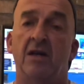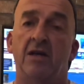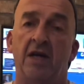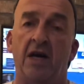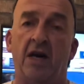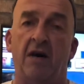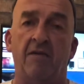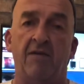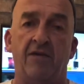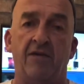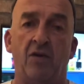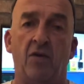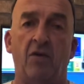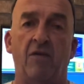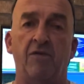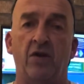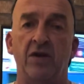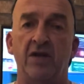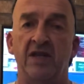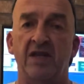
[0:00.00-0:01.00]
Ja, so
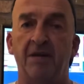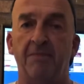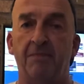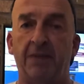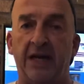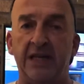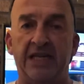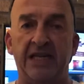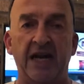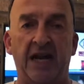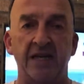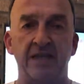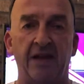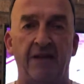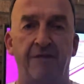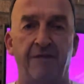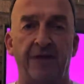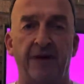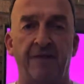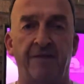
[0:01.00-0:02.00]
wurde die Partie
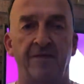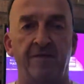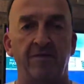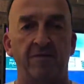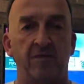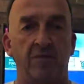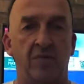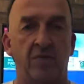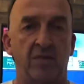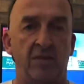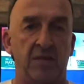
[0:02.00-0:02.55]
angepfiffen.